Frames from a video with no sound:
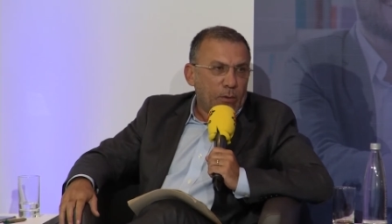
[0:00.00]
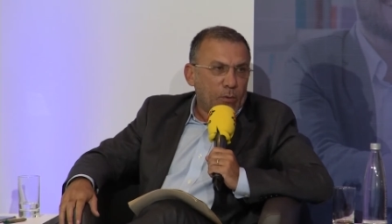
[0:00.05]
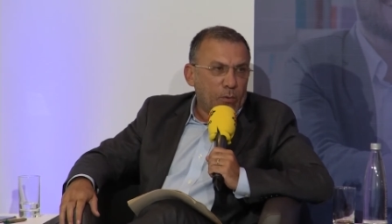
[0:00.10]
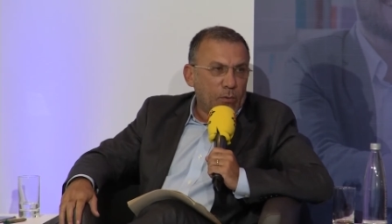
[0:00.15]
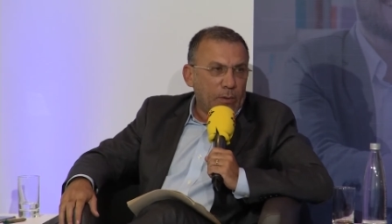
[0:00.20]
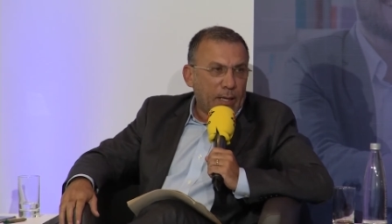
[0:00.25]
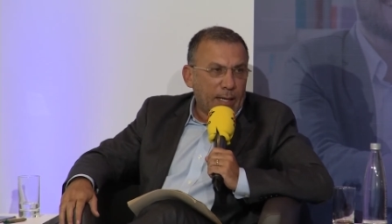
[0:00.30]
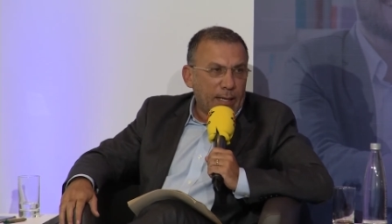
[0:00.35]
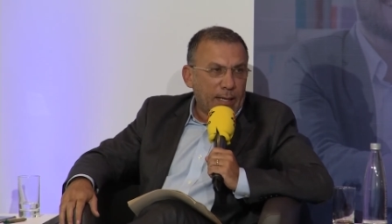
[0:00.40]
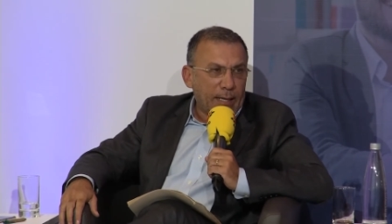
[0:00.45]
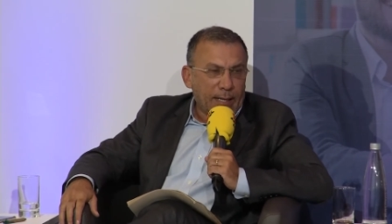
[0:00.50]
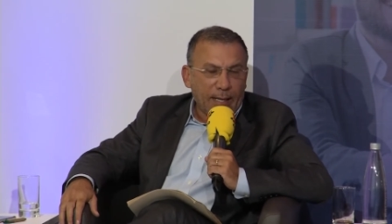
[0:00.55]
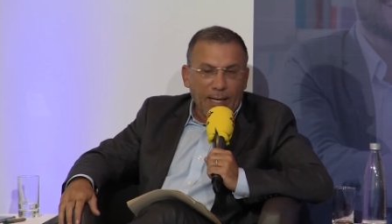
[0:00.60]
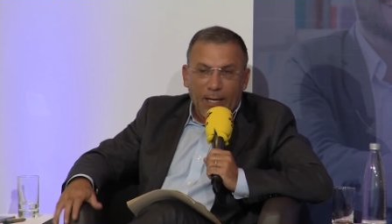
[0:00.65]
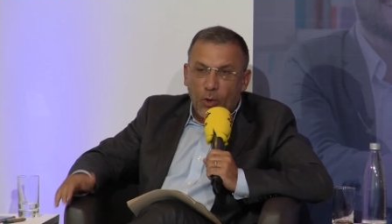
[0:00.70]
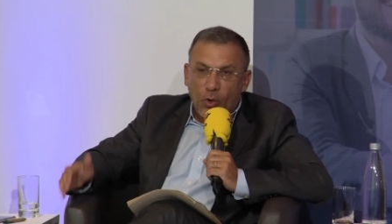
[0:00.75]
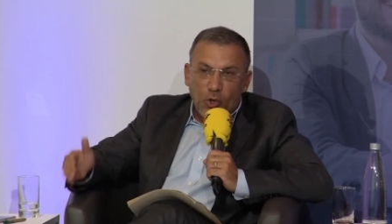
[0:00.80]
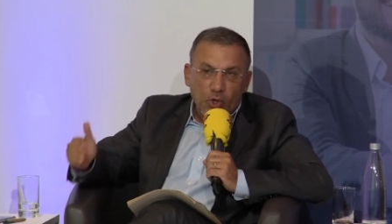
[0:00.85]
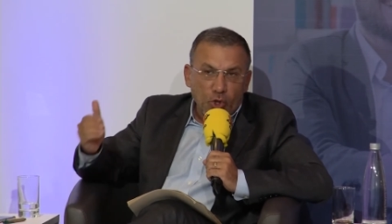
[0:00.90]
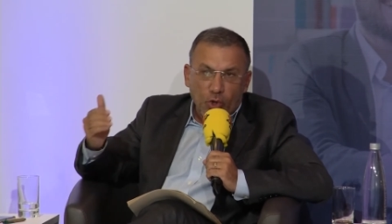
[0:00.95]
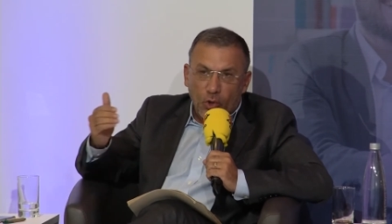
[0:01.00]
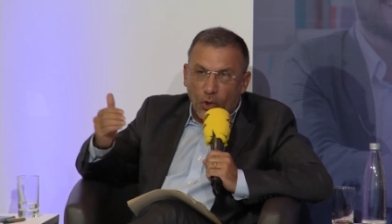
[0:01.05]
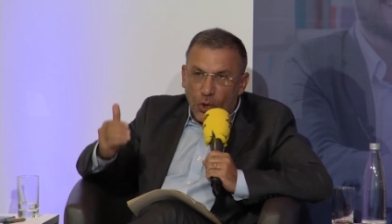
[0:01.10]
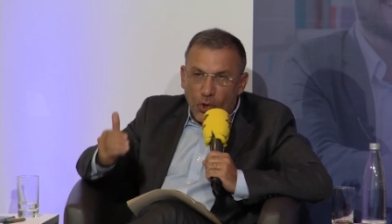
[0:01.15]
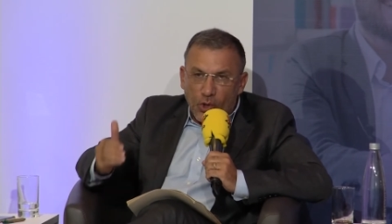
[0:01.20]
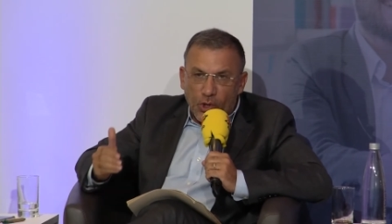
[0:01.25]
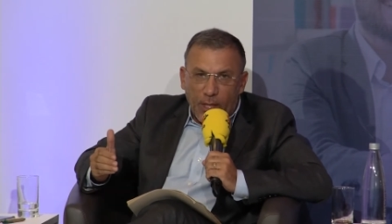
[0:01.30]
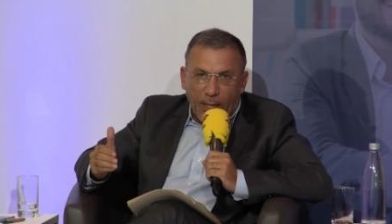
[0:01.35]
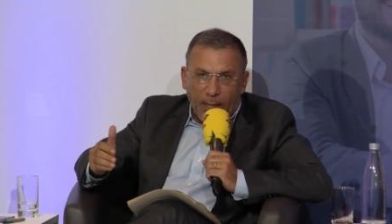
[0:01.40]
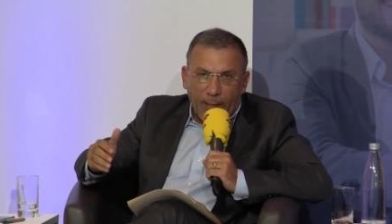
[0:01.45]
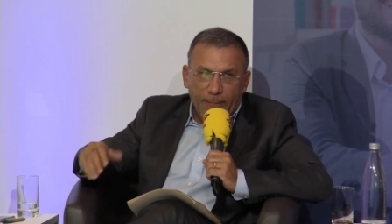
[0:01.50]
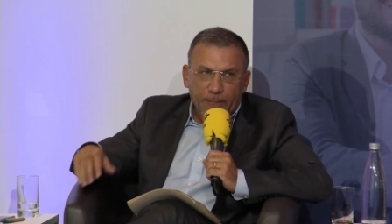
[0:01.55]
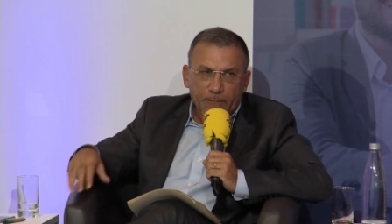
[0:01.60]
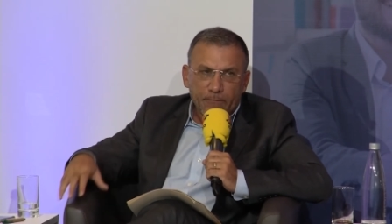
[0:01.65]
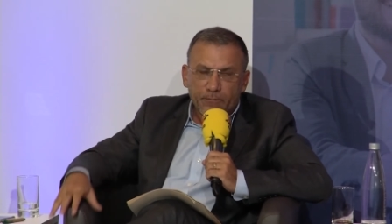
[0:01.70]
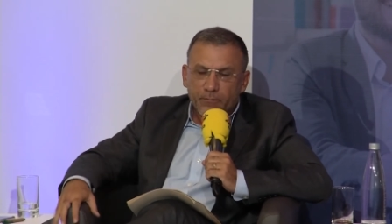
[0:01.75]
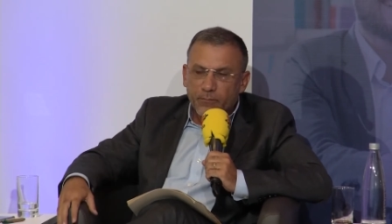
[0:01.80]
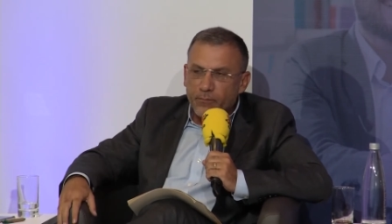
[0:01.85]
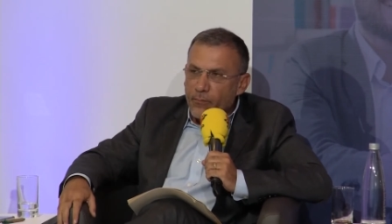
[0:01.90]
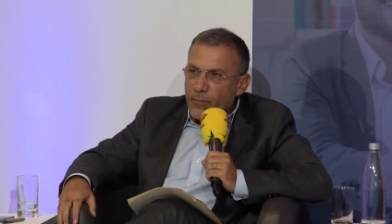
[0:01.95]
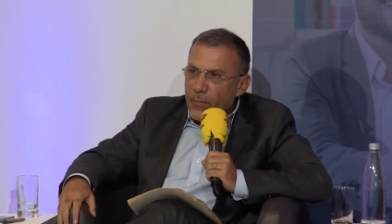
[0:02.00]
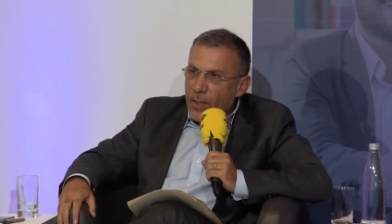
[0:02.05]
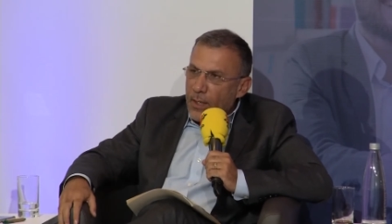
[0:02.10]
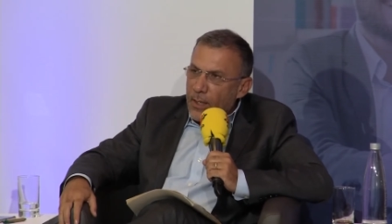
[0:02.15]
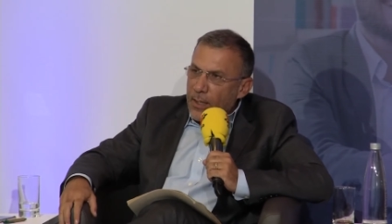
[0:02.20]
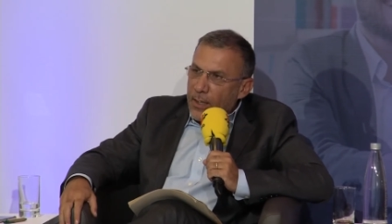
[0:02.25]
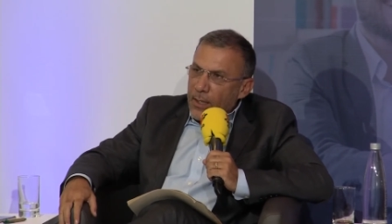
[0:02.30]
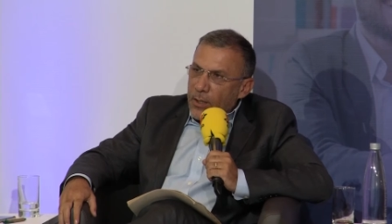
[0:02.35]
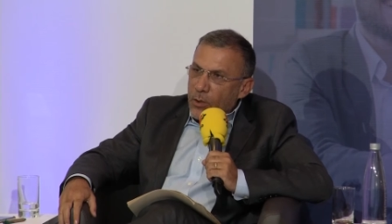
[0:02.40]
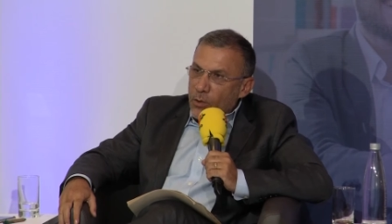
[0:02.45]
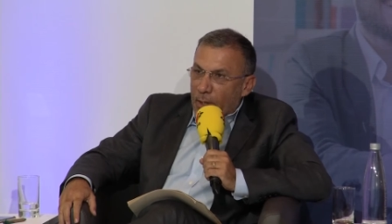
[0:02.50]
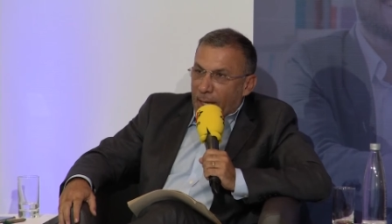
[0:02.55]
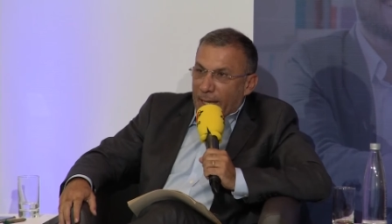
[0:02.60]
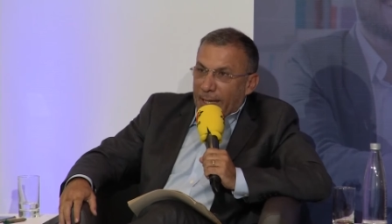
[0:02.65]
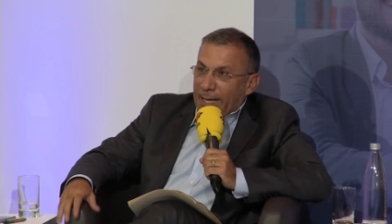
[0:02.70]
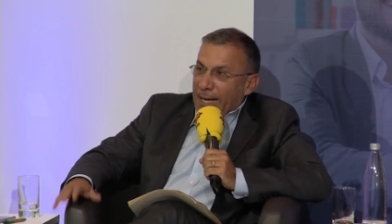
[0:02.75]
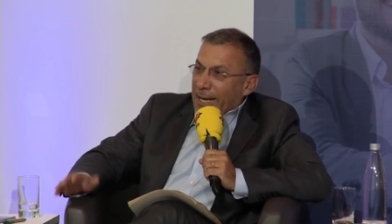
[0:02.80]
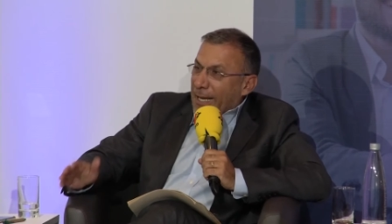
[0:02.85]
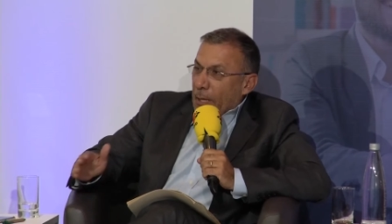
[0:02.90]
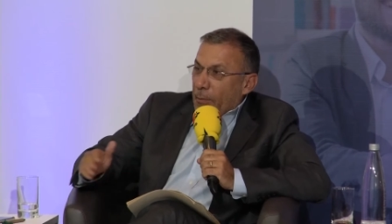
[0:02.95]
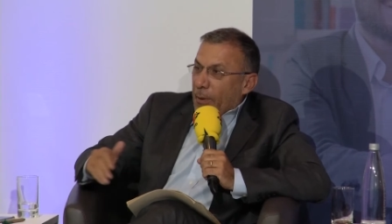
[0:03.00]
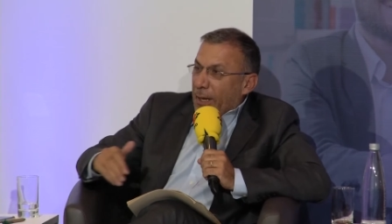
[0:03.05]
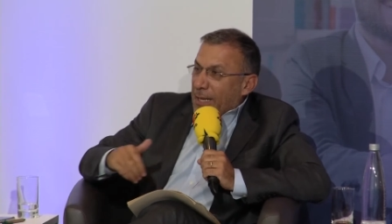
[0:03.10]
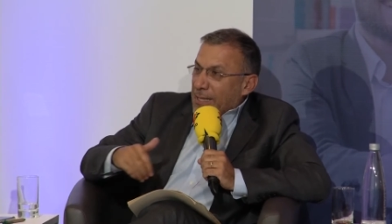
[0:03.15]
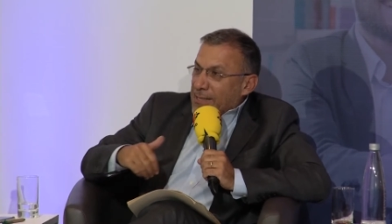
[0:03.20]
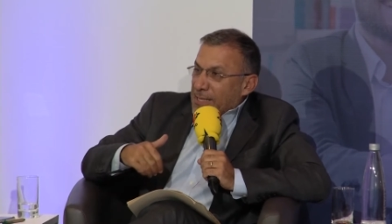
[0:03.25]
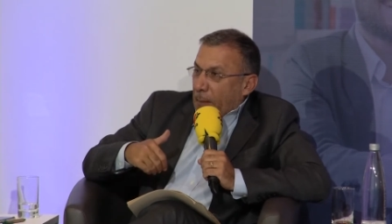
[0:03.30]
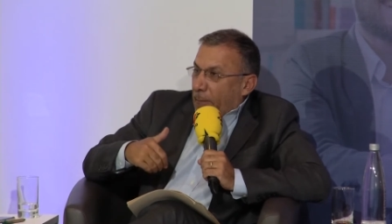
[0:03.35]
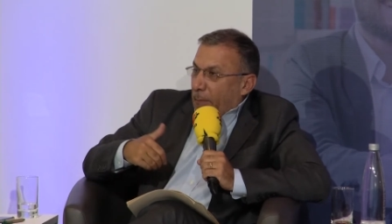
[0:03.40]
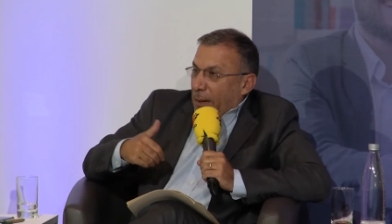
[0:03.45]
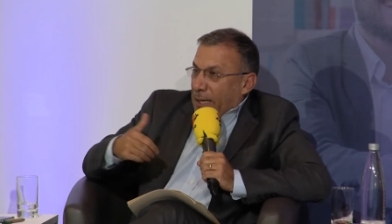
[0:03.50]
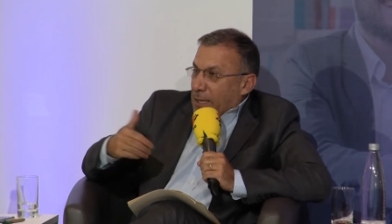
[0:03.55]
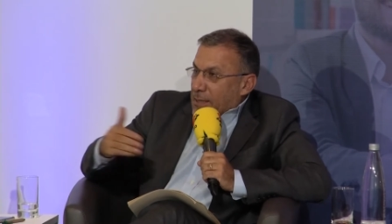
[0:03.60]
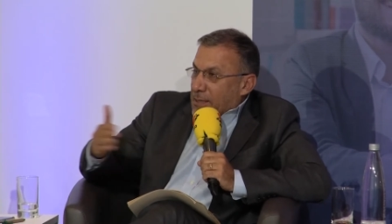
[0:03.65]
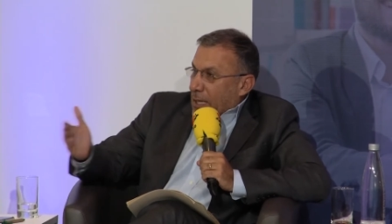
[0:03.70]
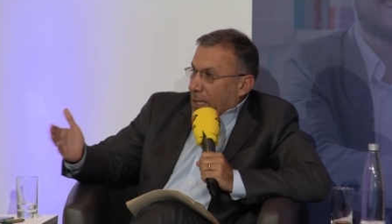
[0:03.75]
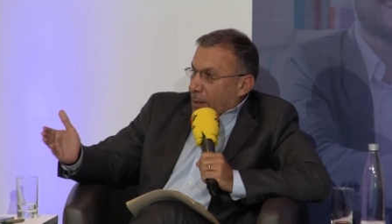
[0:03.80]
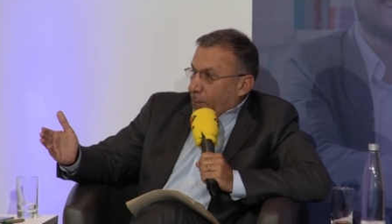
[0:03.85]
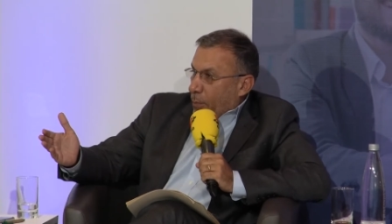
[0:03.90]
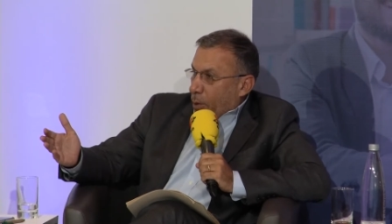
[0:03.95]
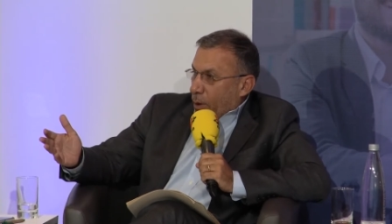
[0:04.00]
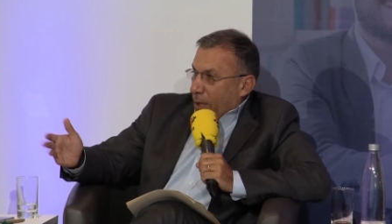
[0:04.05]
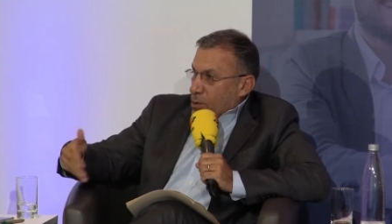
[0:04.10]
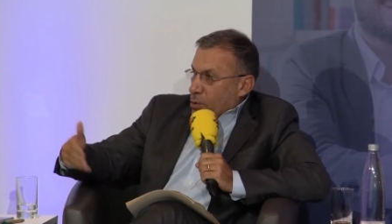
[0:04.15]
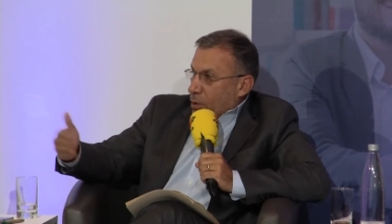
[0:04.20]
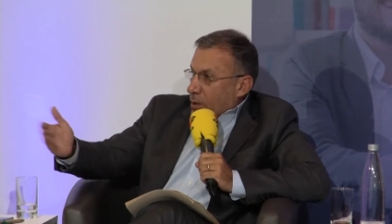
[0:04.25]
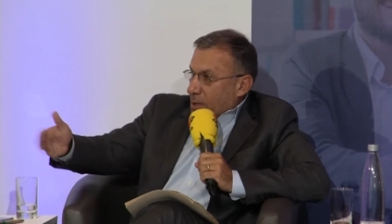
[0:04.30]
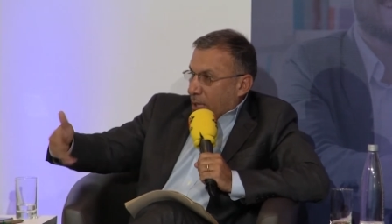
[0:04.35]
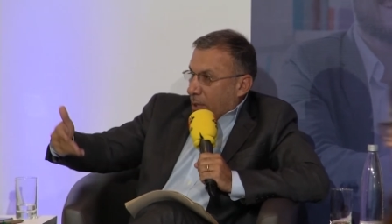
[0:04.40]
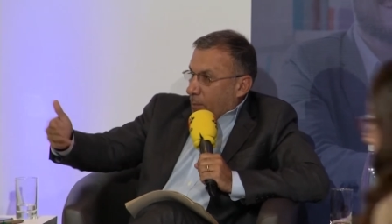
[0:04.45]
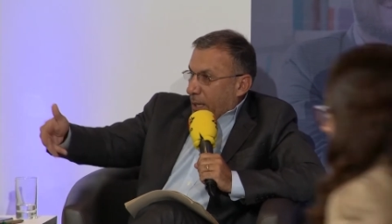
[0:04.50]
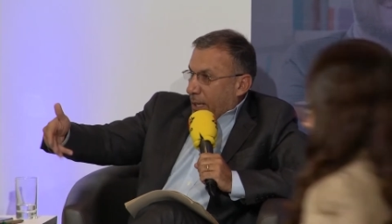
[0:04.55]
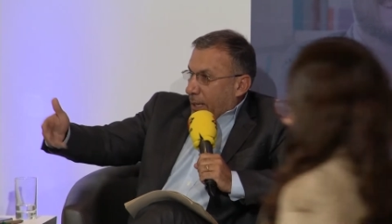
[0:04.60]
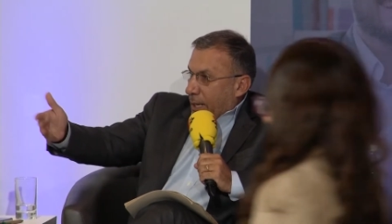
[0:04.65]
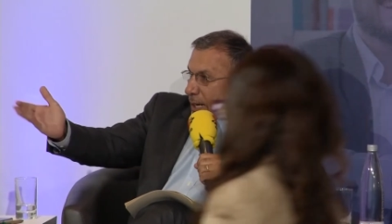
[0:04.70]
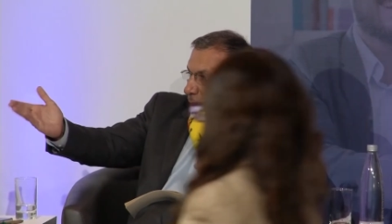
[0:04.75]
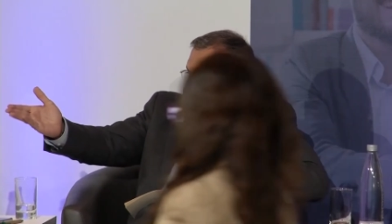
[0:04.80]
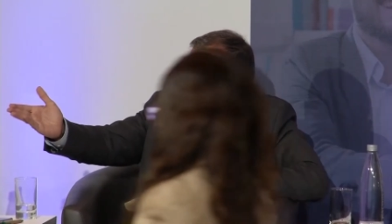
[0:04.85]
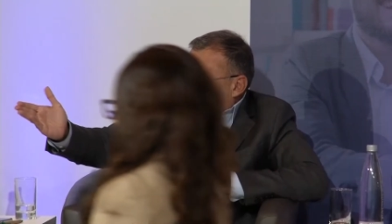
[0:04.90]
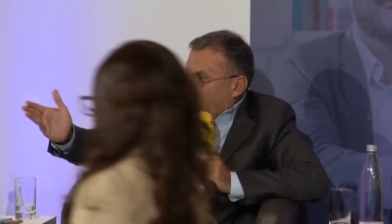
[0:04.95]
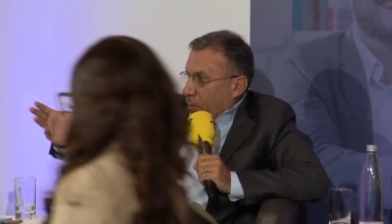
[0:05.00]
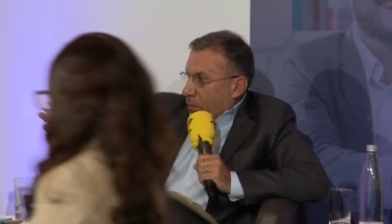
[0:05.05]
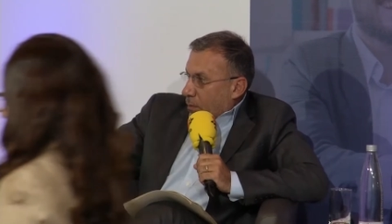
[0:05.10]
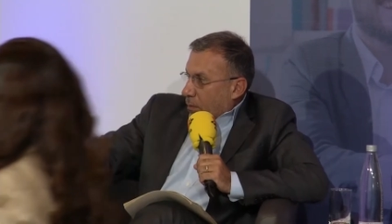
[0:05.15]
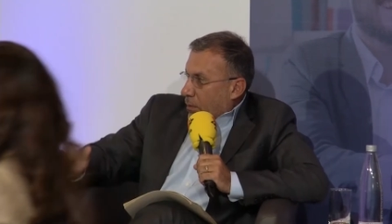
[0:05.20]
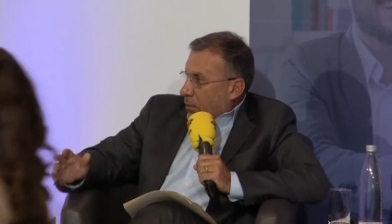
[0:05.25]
una guerra costosa y una guerra que va a desaparecer por razones del mercado,